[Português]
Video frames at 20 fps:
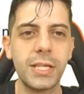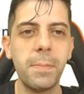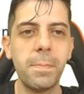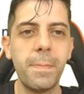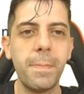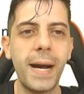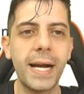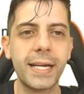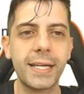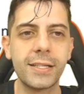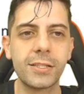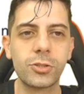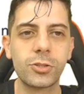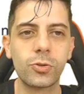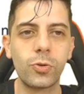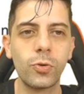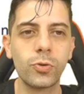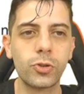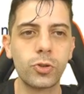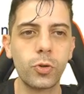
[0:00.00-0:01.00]
e máquinas
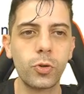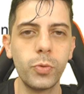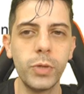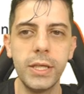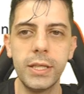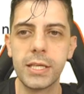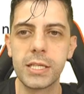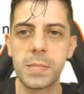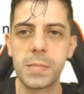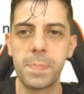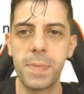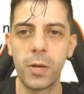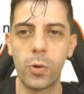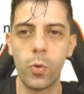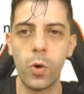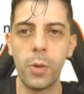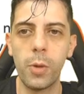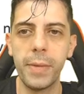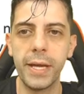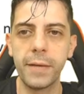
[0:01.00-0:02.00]
construídas pelo
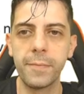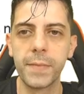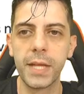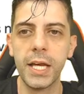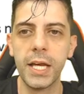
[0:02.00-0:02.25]
homem,